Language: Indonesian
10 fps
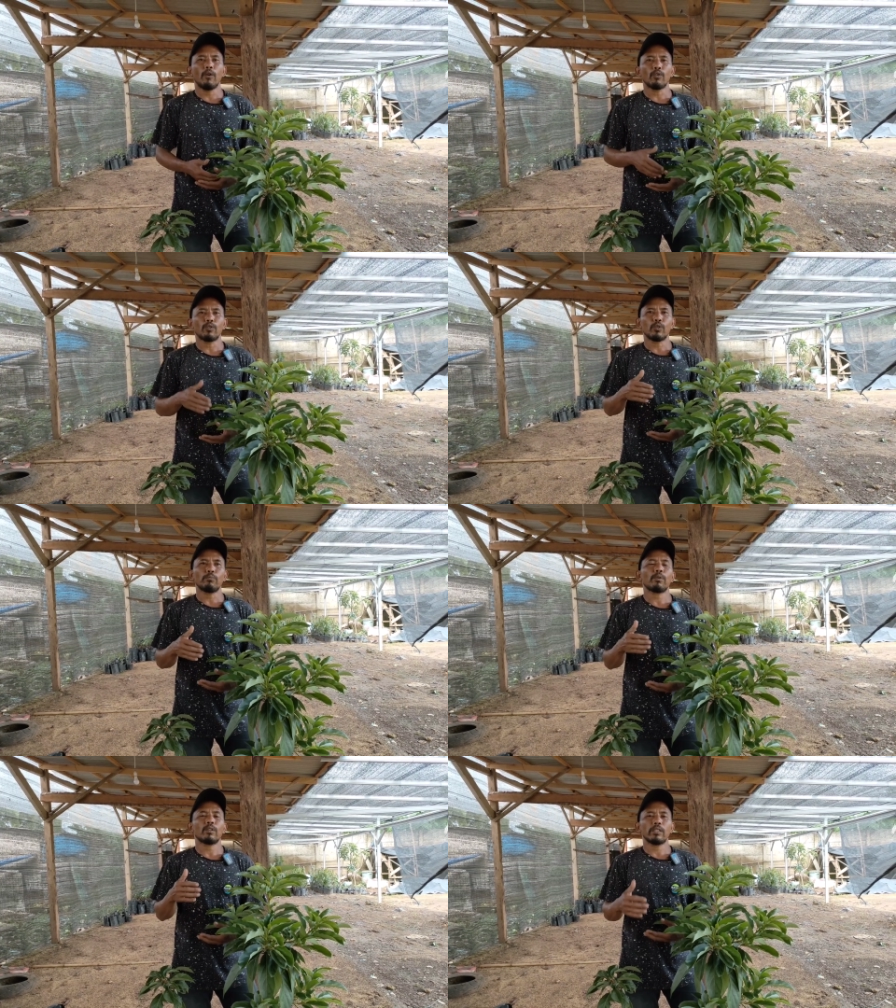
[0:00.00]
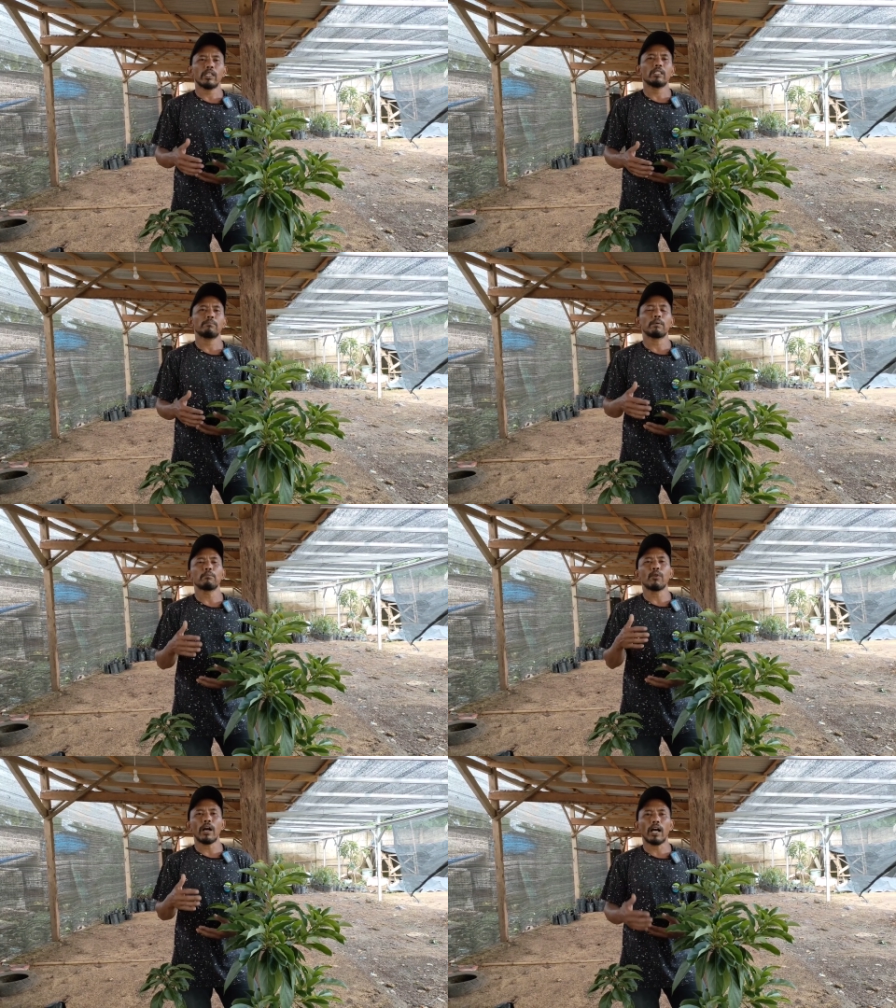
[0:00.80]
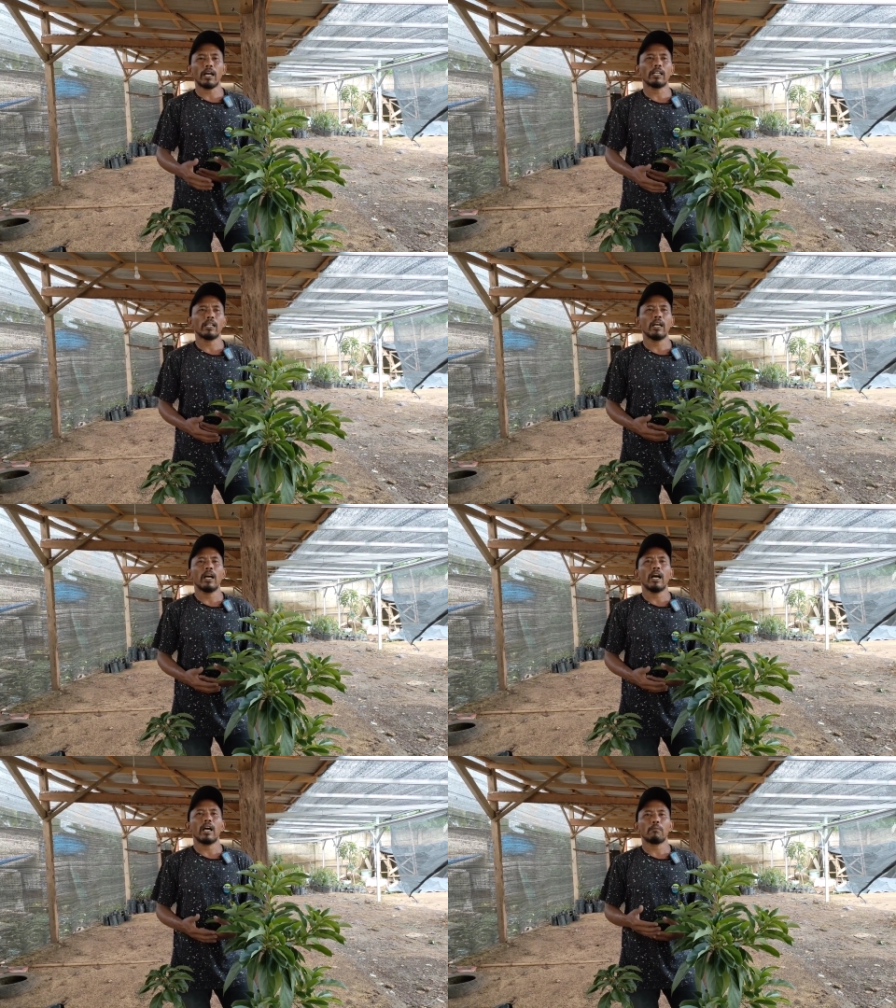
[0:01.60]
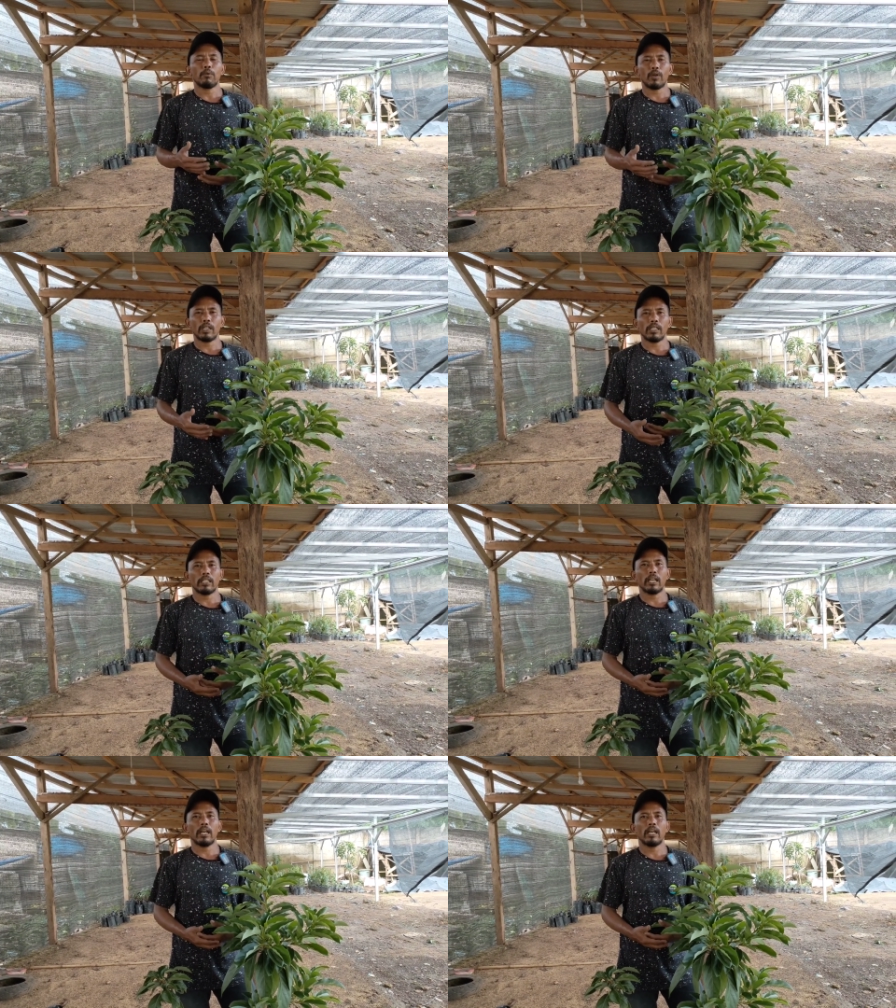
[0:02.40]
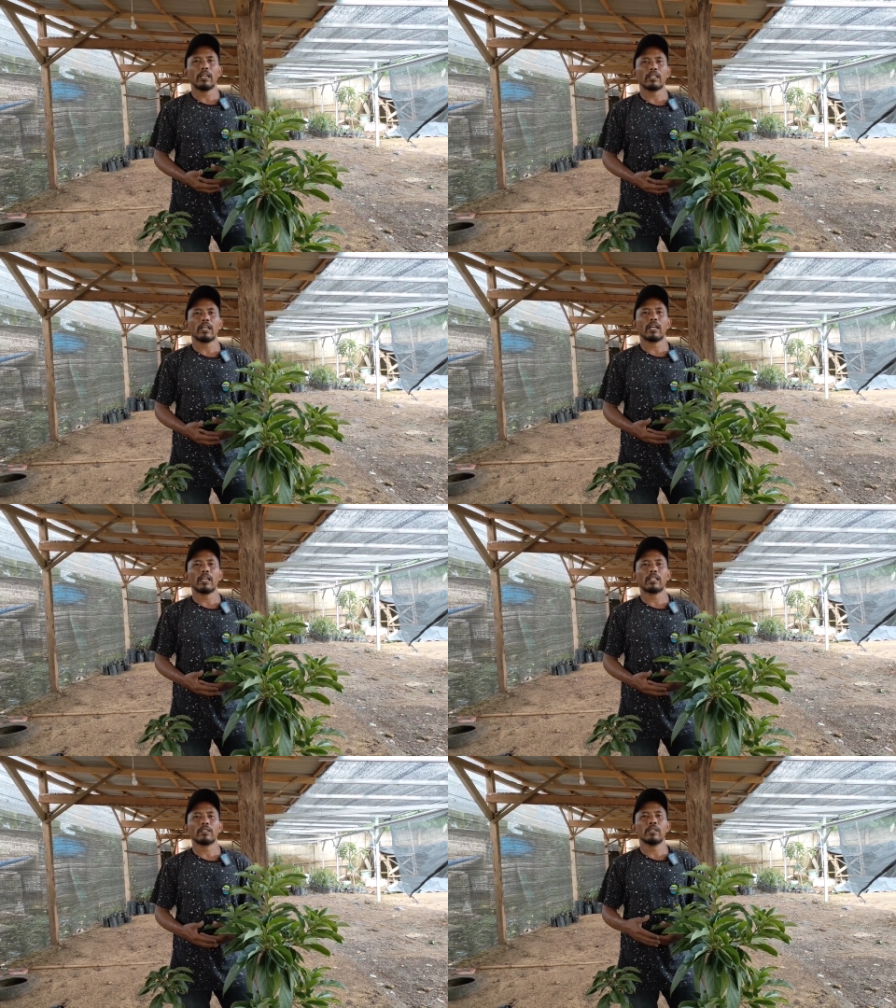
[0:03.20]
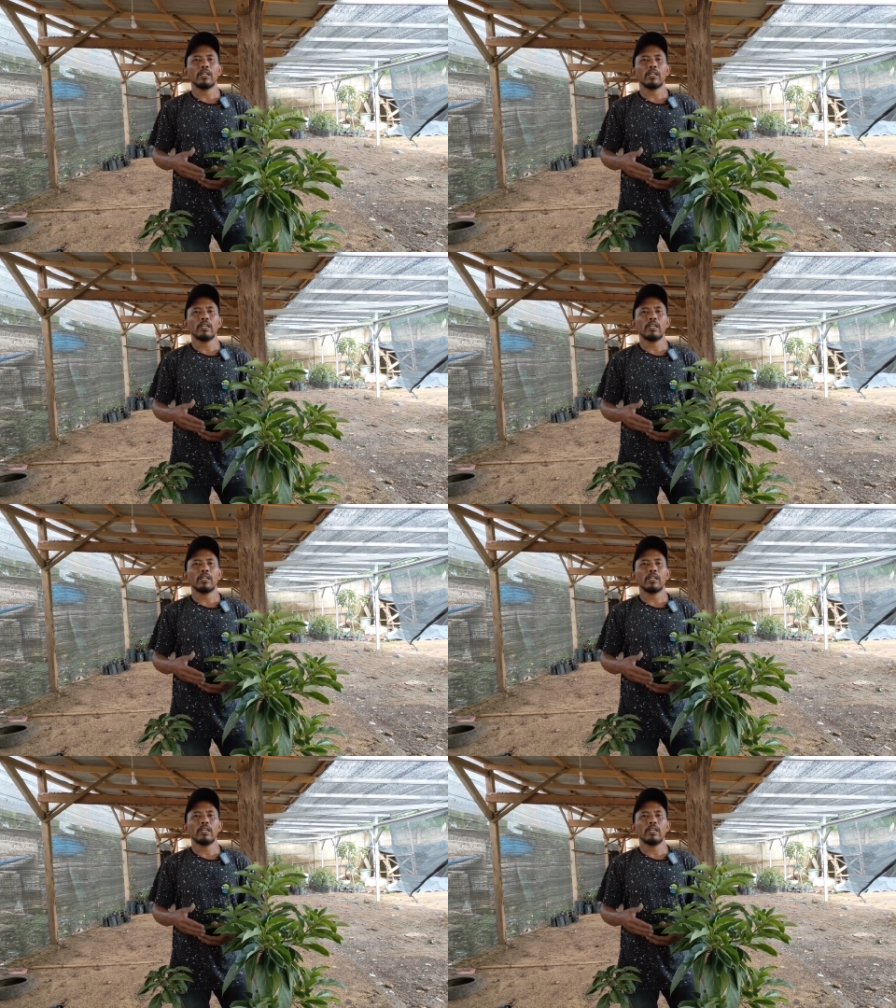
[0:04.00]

untuk proses pembuahan alpukat kita nah